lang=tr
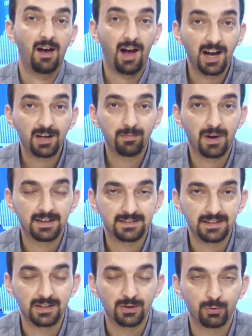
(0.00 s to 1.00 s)
AK
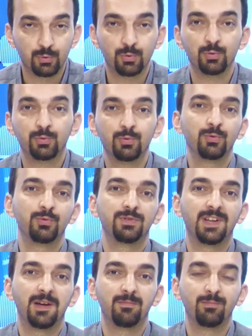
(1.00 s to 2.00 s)
Parti kurulduğu
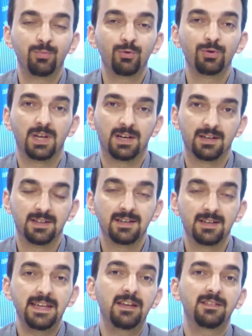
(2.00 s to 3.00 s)
günden bugüne
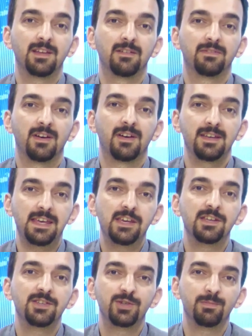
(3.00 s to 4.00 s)
kadar ilk defa
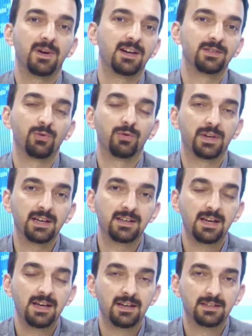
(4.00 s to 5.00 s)
ikinci parti
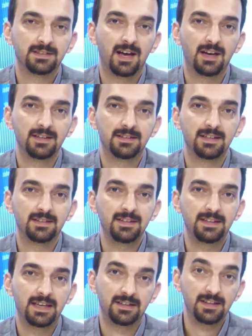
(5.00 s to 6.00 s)
olarak tarihteki
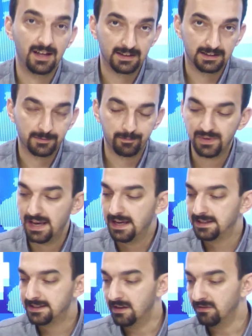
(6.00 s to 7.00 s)
yerini aldı.
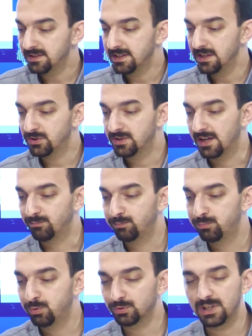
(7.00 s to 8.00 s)
Sevgili seyirciler
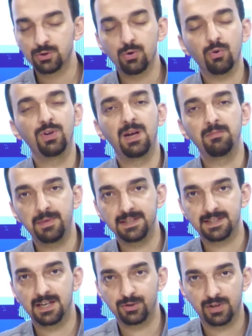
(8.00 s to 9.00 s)
burada çok önemli
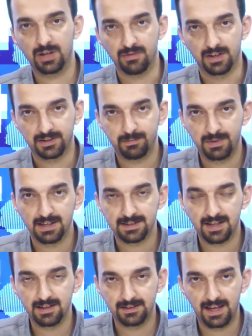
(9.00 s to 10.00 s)
mesajlar var.
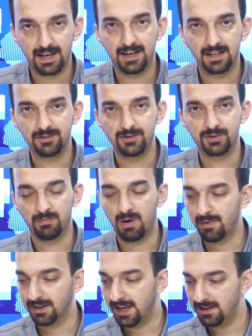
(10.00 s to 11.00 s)
Birazdan değerlendireceğim
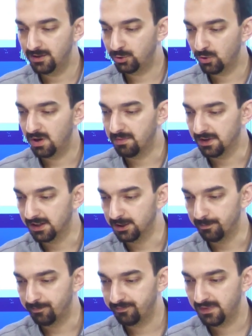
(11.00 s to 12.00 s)
ama gelin şöyle
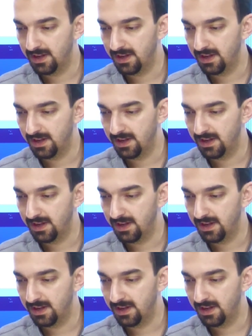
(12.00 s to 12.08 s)
bakalım.